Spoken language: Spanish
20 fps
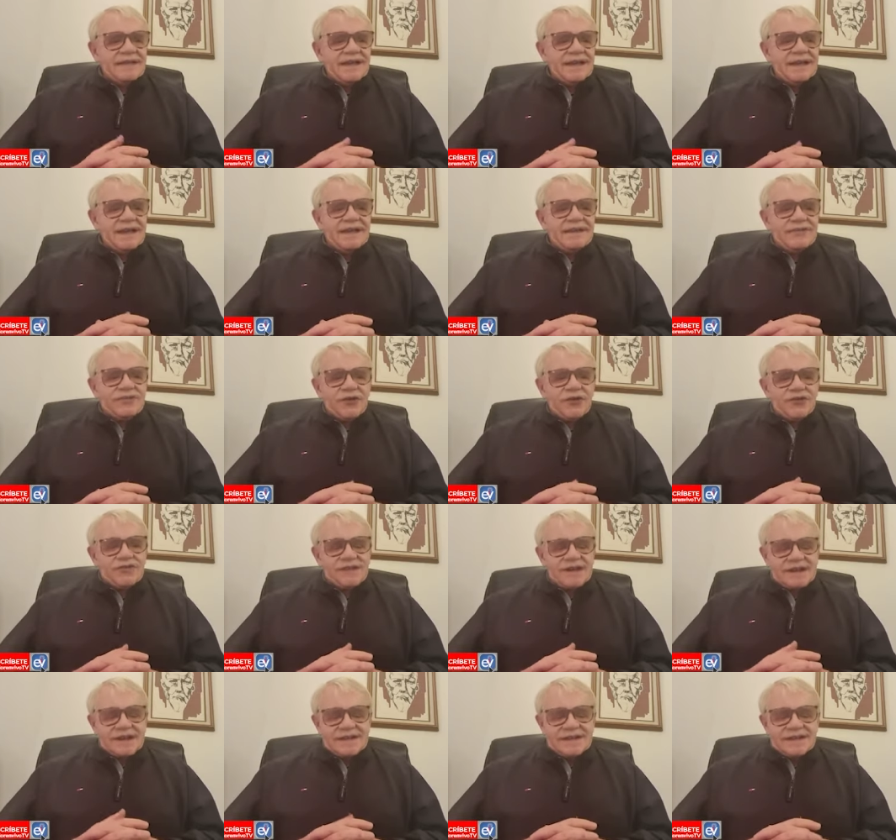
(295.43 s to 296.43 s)

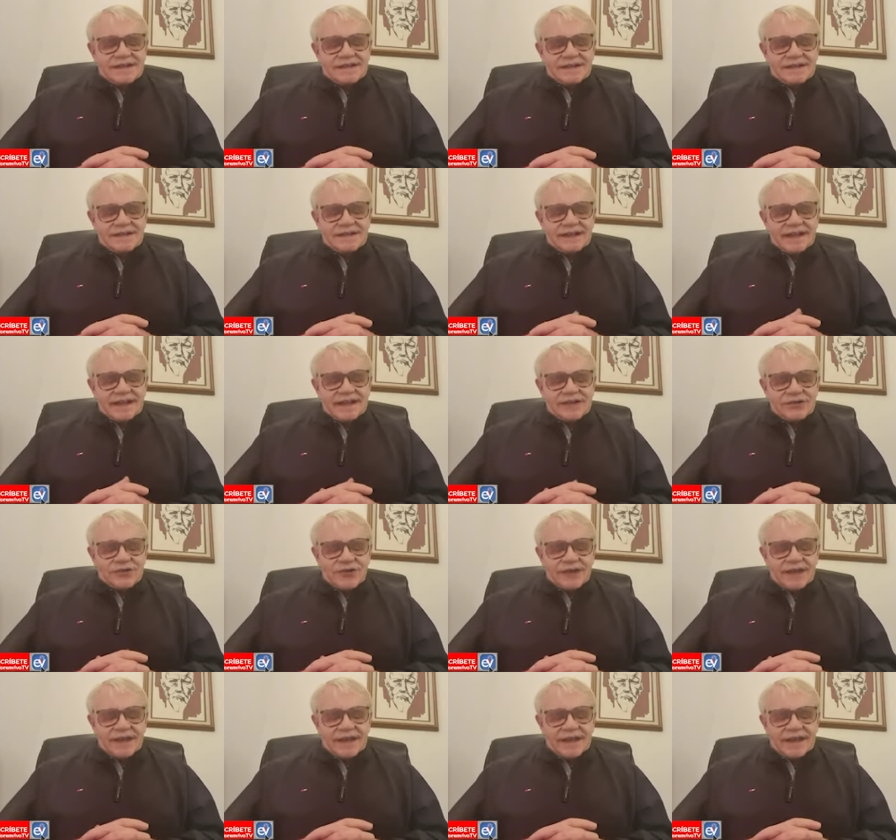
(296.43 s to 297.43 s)
Entonces, de esto
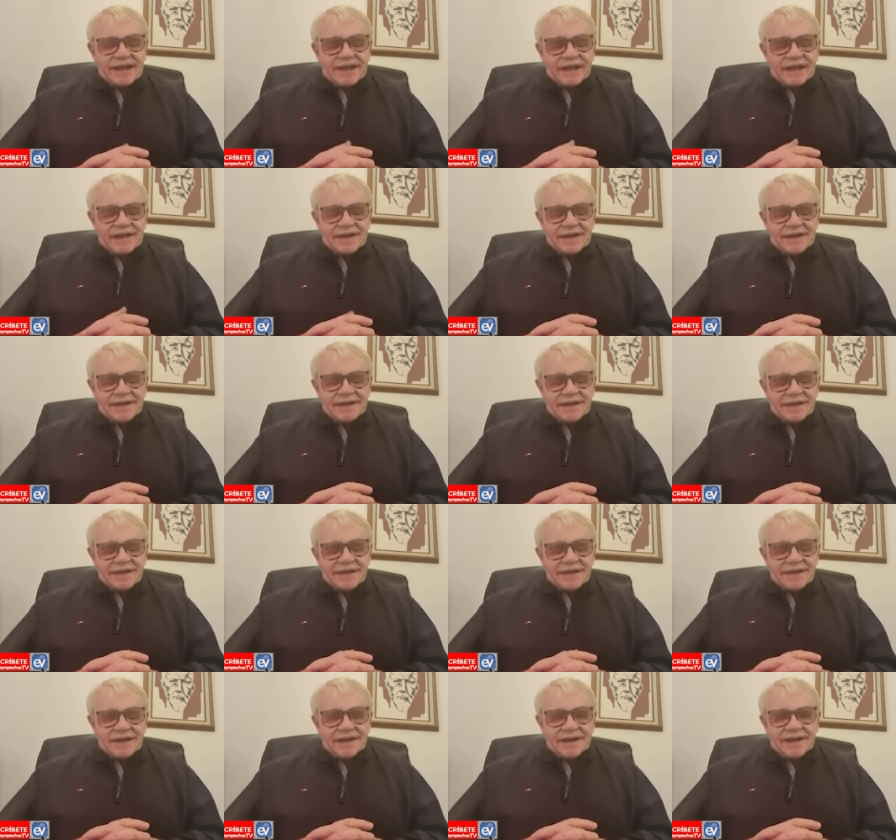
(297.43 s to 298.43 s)
quería
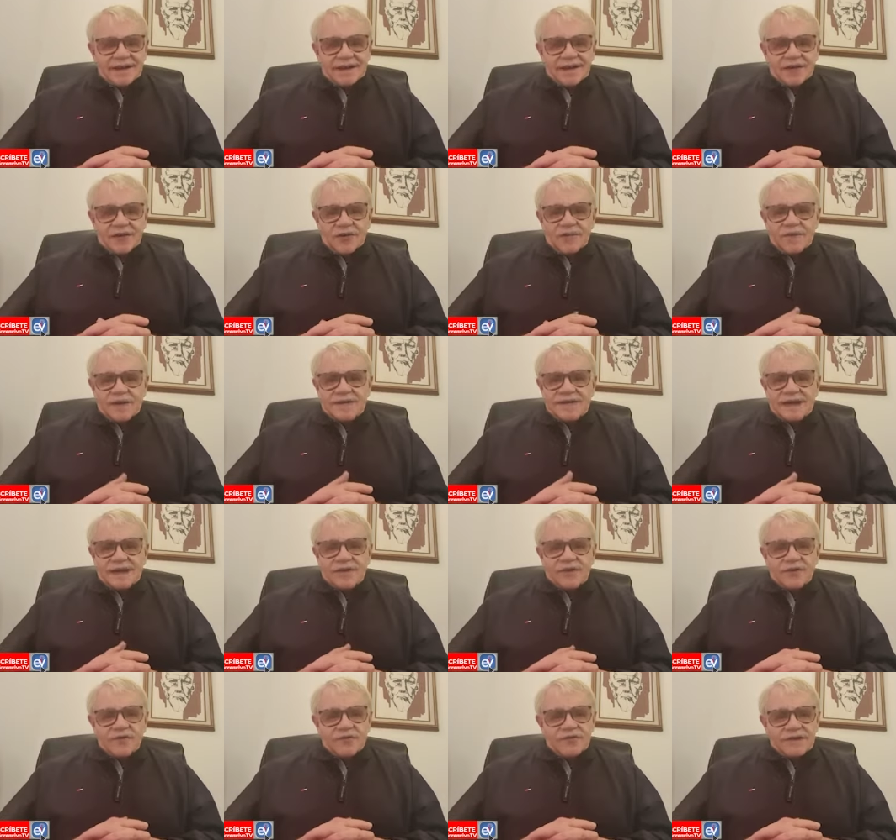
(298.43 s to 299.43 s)
conversar
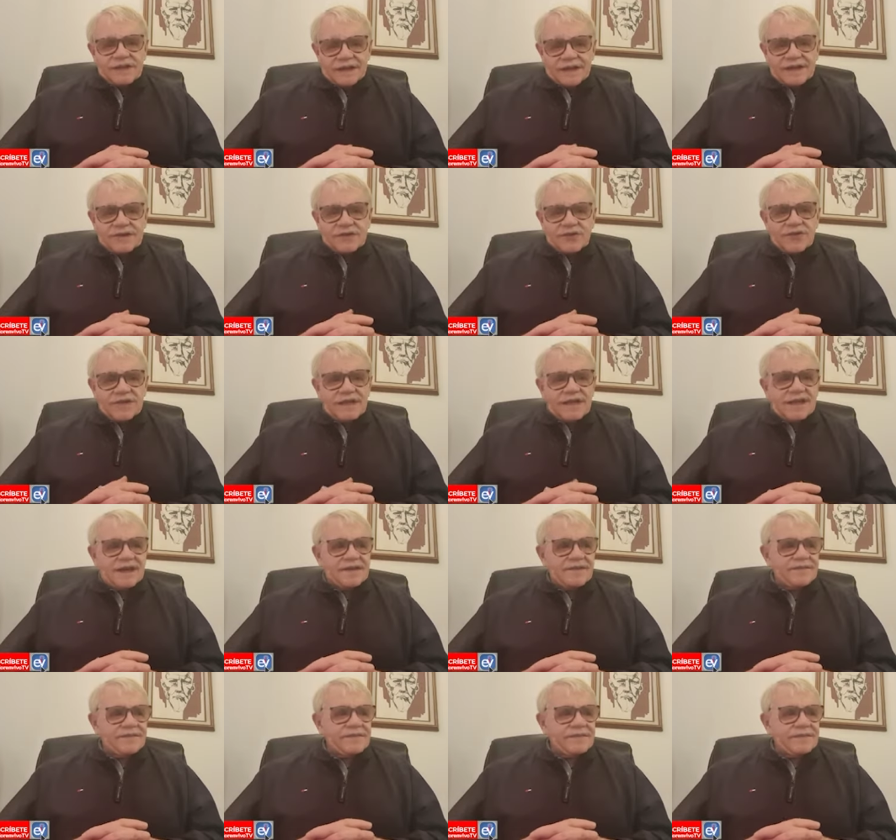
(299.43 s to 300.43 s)
con ustedes hoy
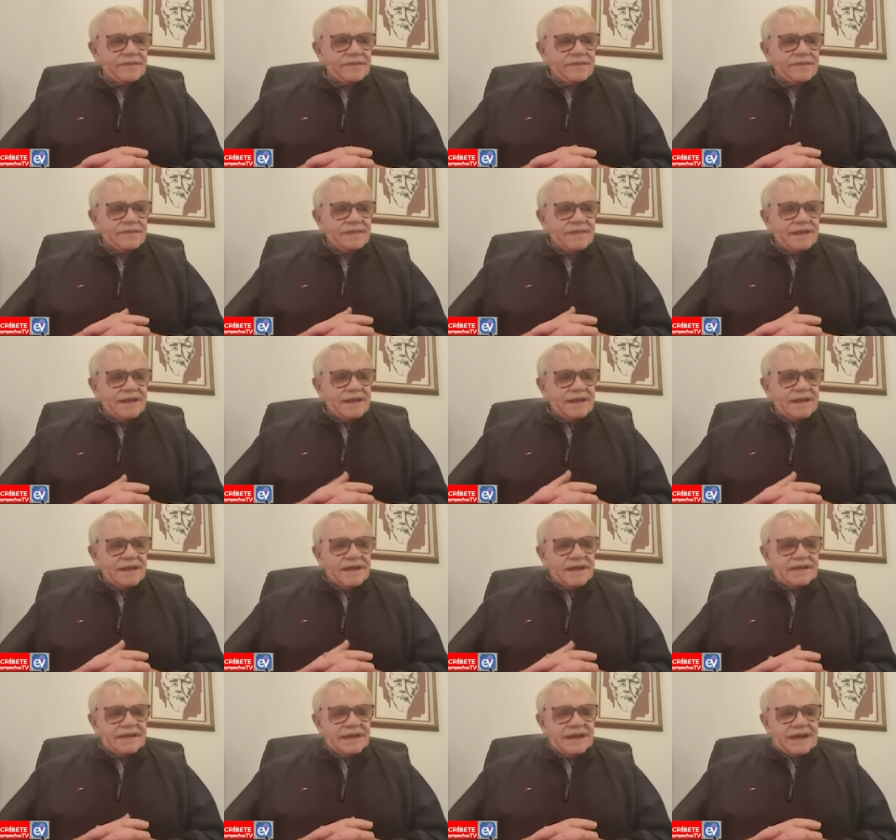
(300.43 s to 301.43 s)
día,
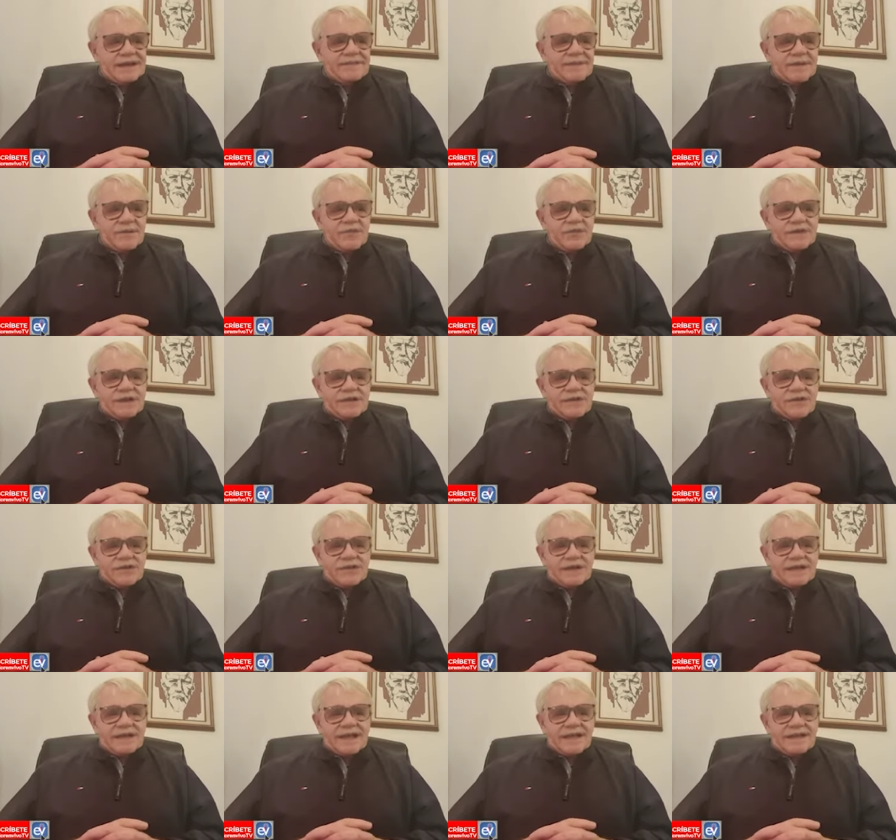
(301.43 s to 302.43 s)
de las famosas
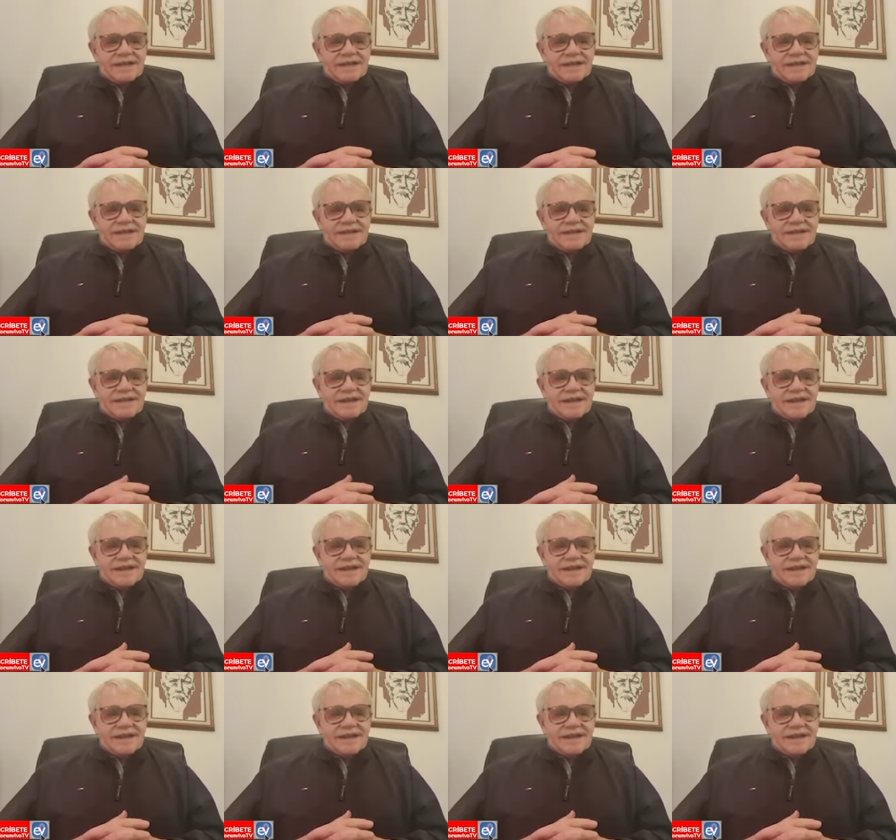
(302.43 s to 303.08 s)
sociedades